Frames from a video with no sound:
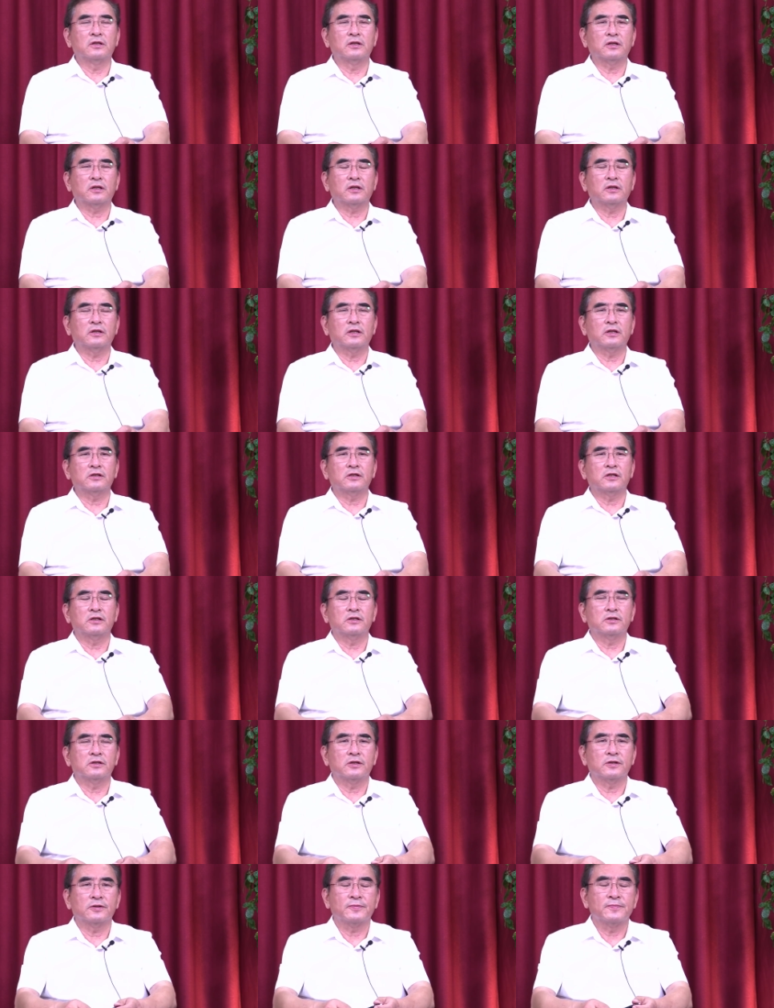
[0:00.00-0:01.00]
그렇게 되자
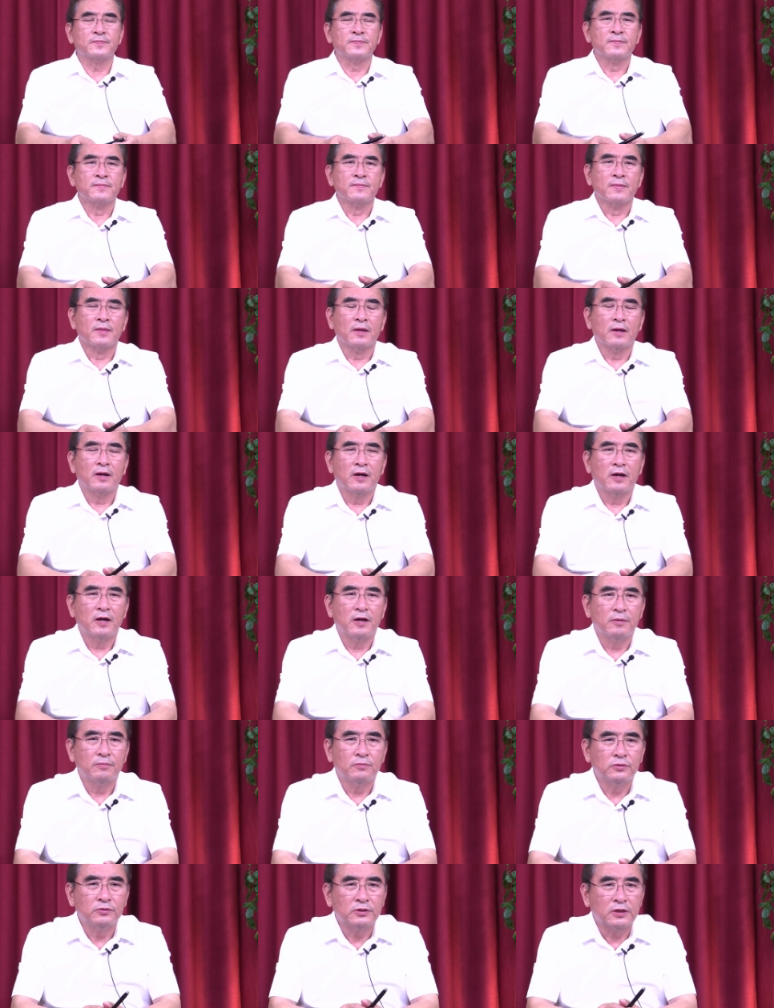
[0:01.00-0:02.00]
이제
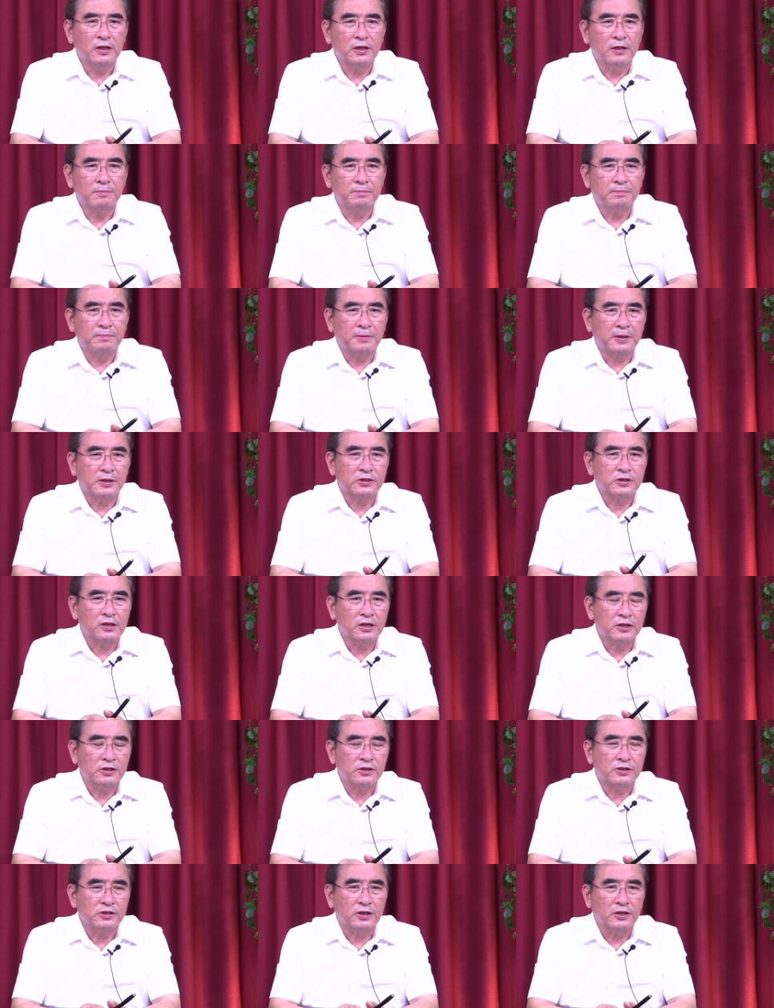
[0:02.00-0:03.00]
에, 문제가
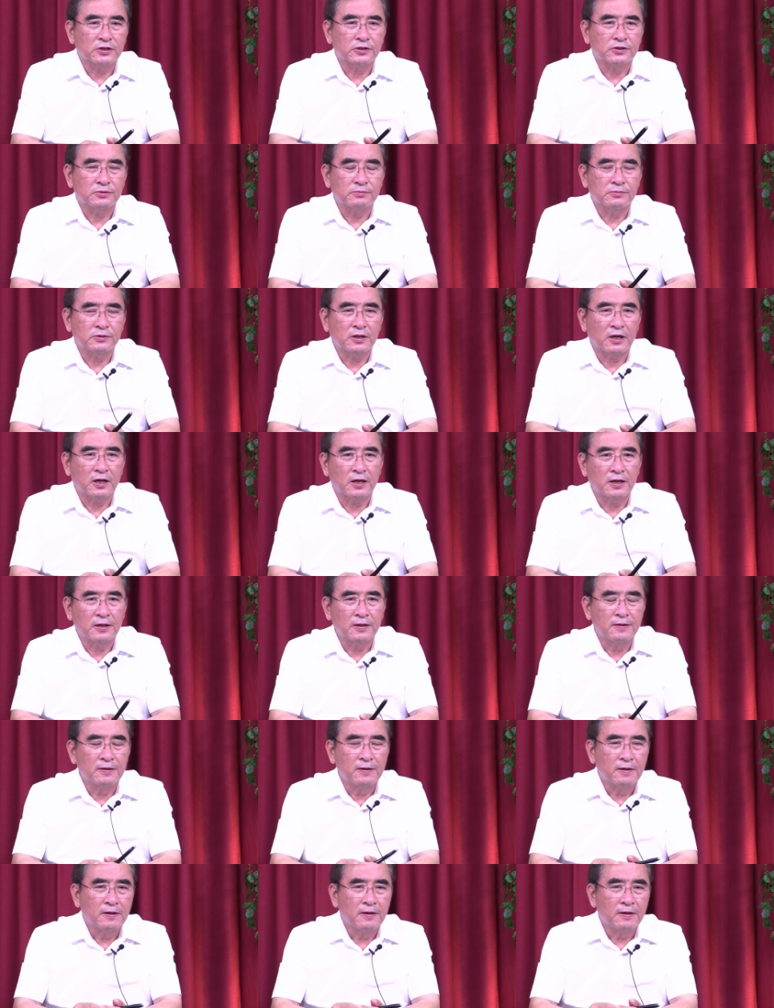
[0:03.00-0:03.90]
발생하기 시작했습니다.